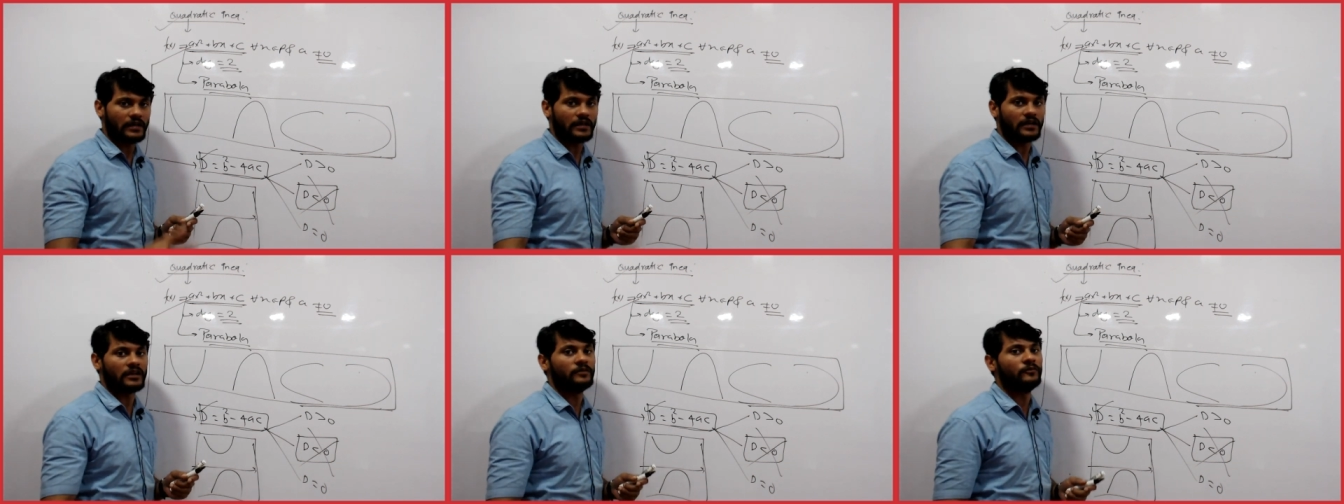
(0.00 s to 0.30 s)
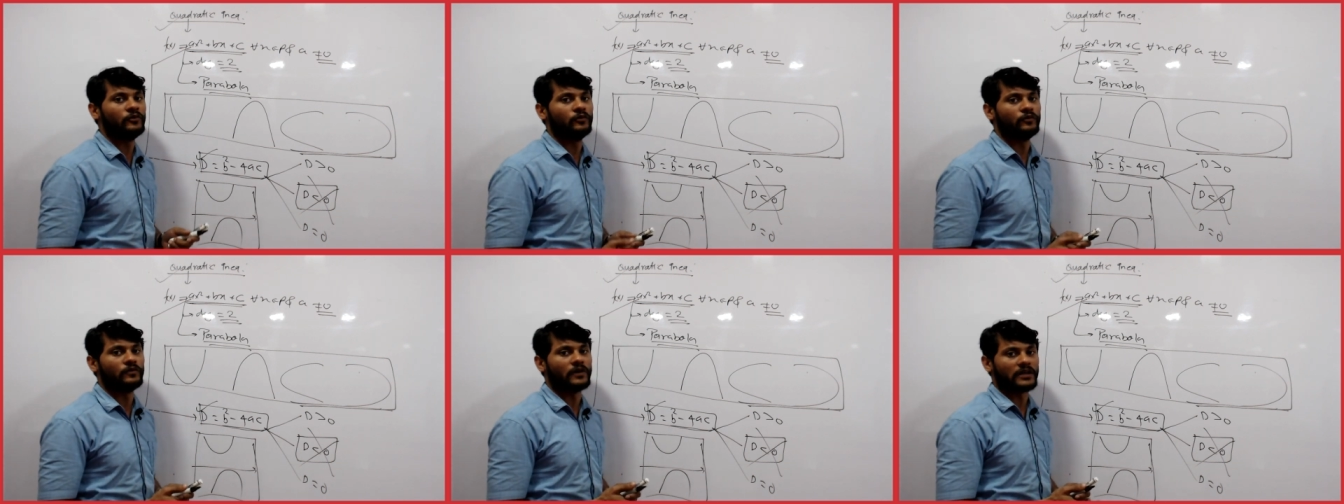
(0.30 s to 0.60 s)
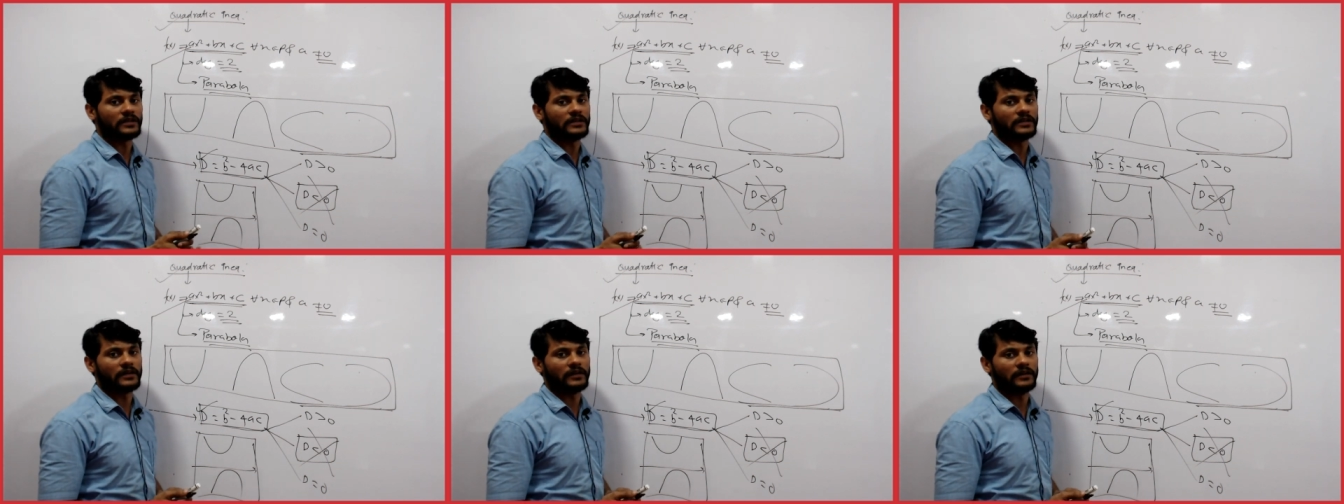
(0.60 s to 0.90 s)
रिमूव कर
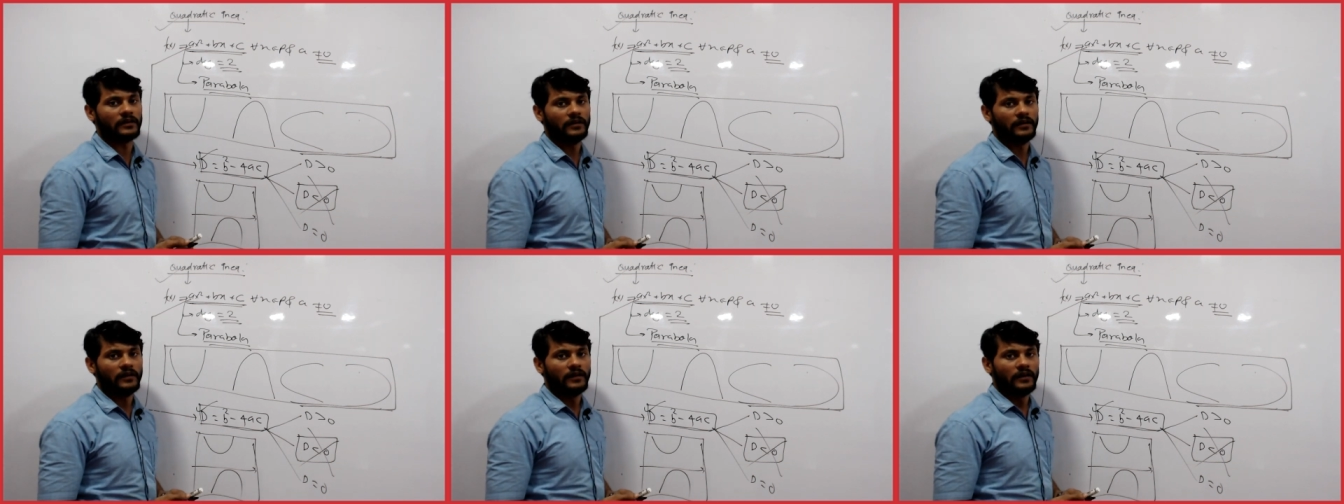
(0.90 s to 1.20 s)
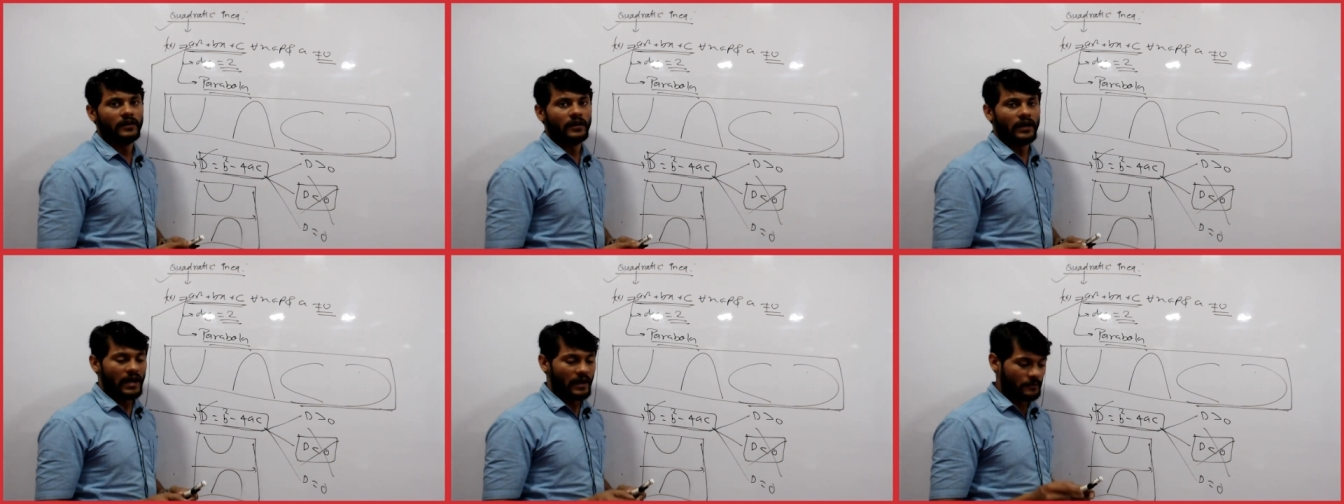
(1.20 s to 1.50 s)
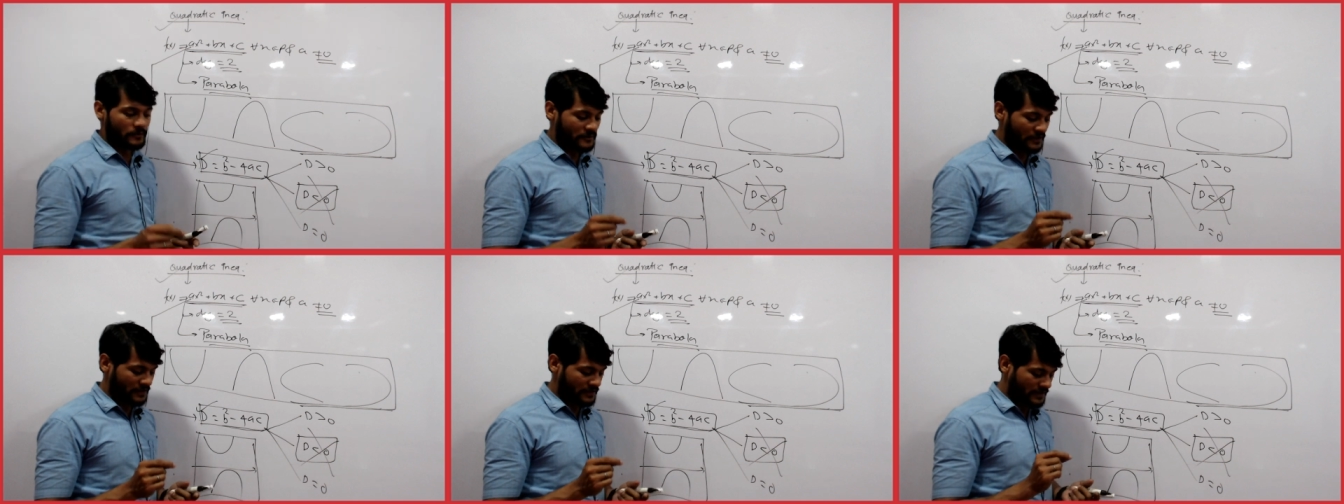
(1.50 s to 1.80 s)
देना है अब
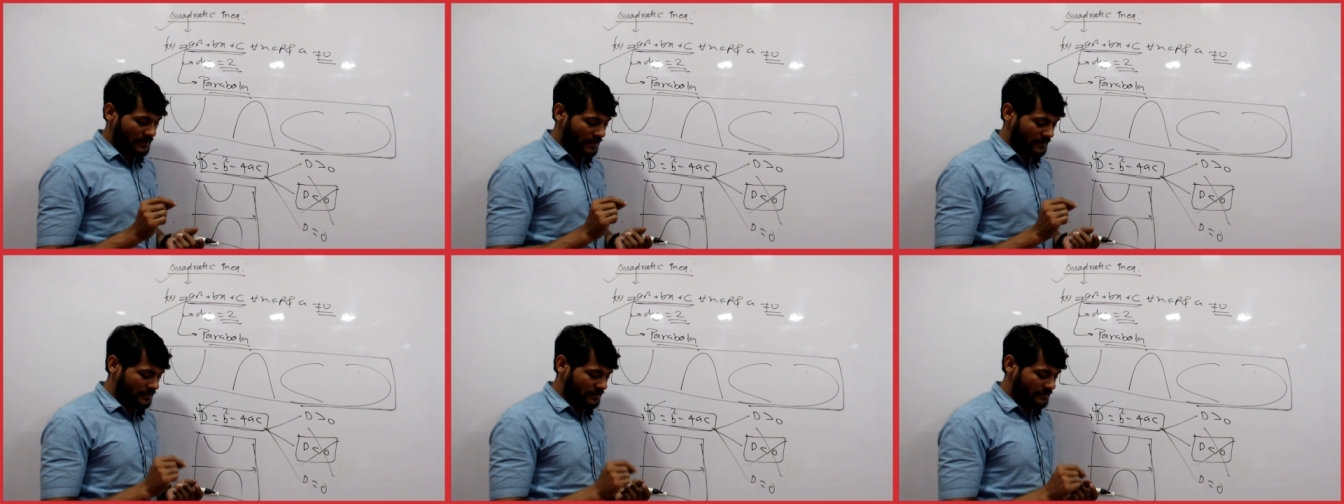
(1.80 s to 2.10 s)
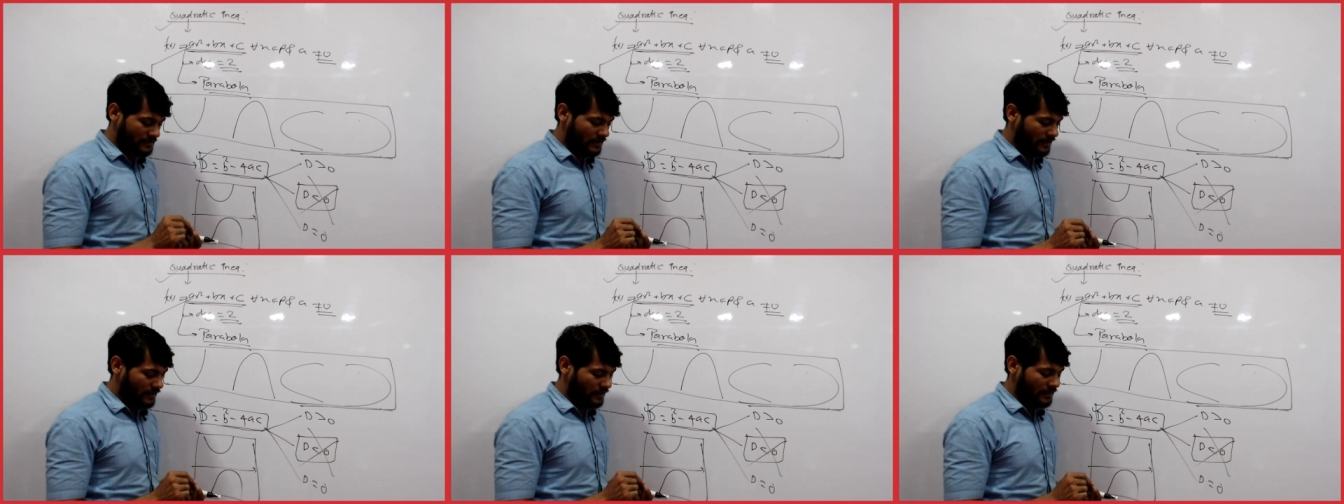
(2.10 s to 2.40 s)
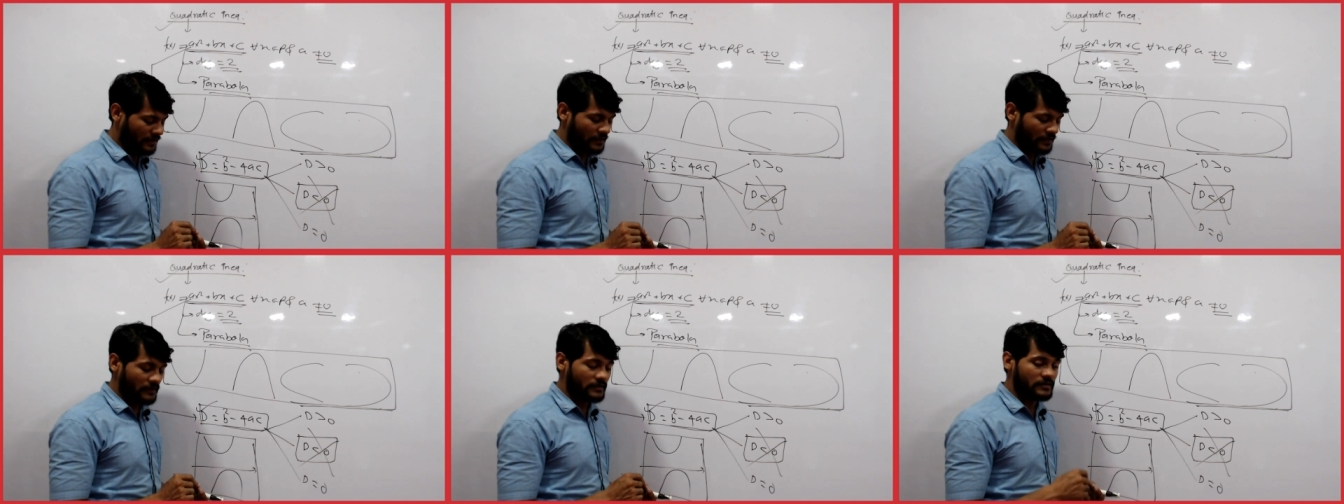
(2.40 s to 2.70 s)
जिसका जिसका
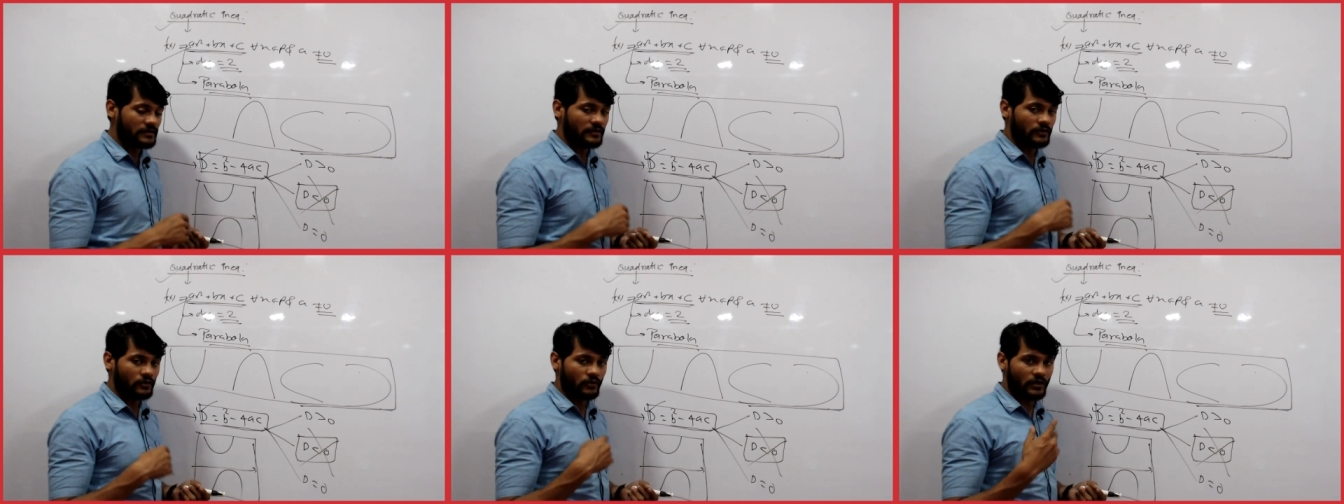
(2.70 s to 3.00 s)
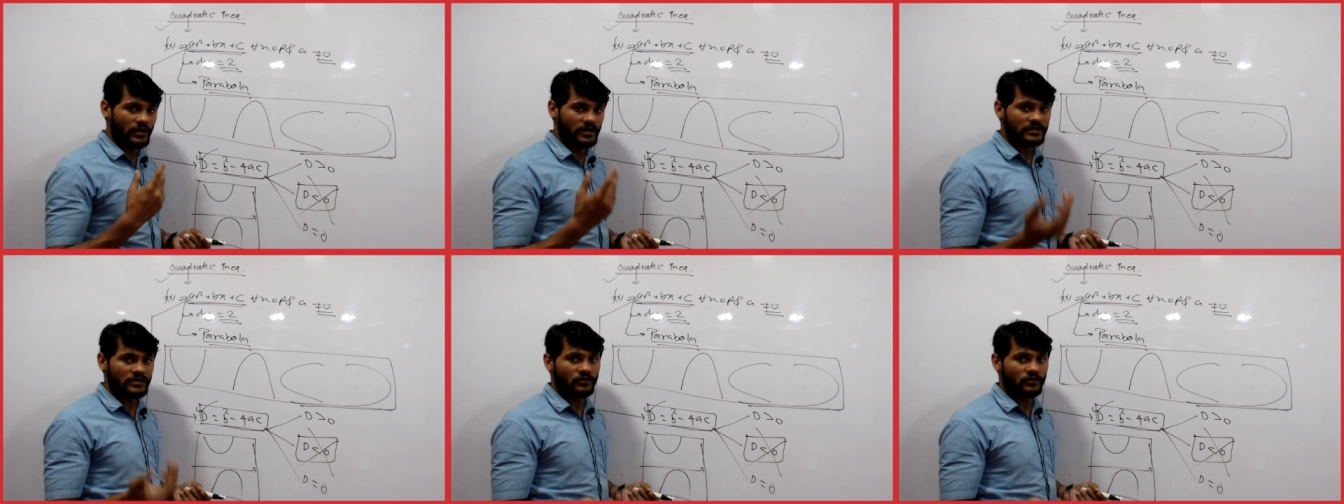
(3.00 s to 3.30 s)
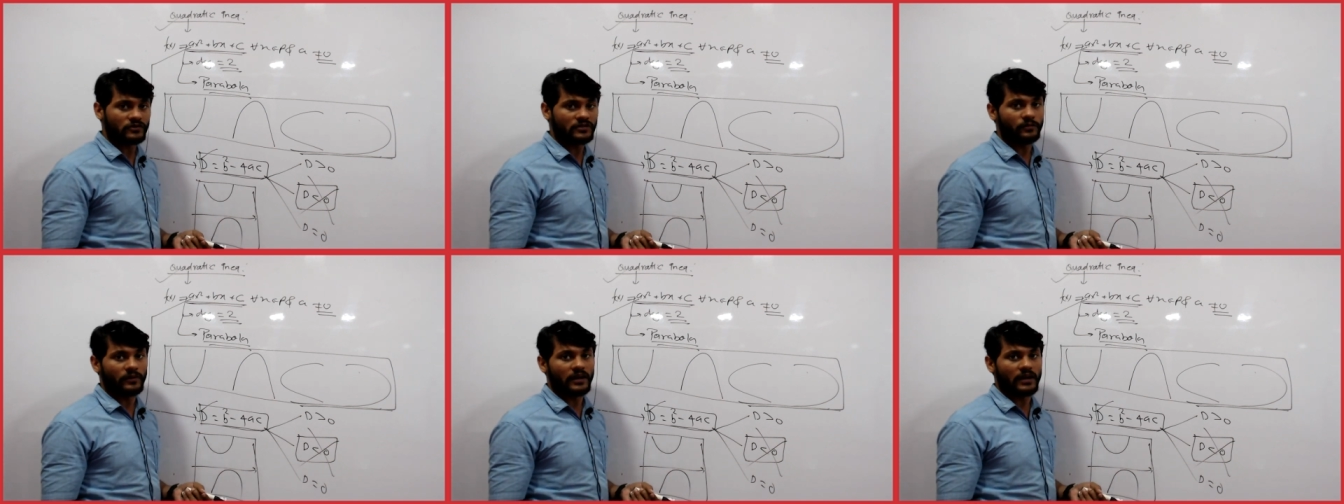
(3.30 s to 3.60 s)
डी जीरो या जीरो से
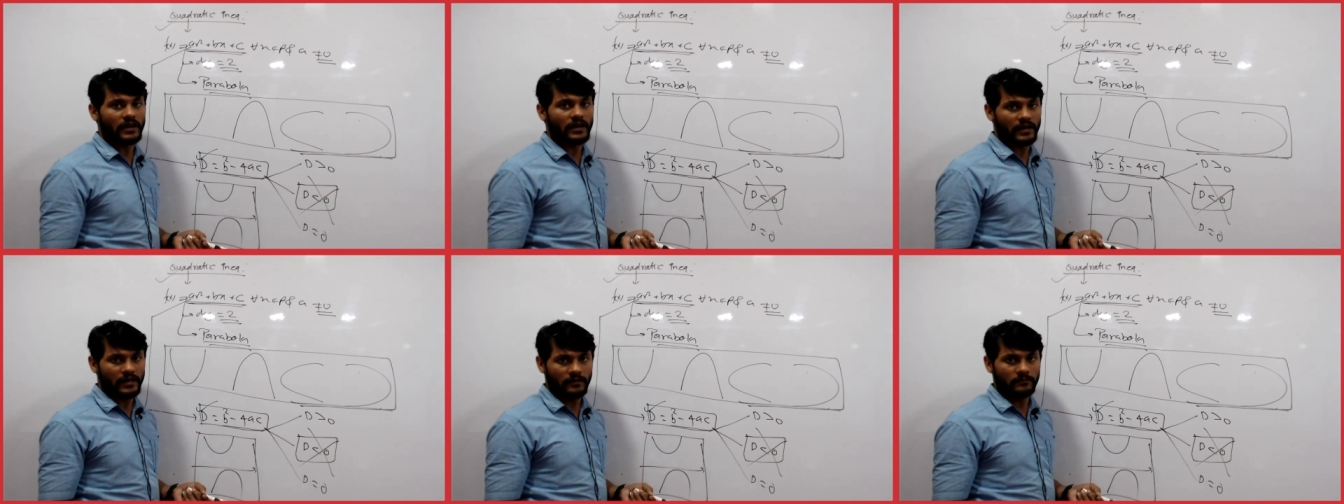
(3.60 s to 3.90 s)
बड़ा है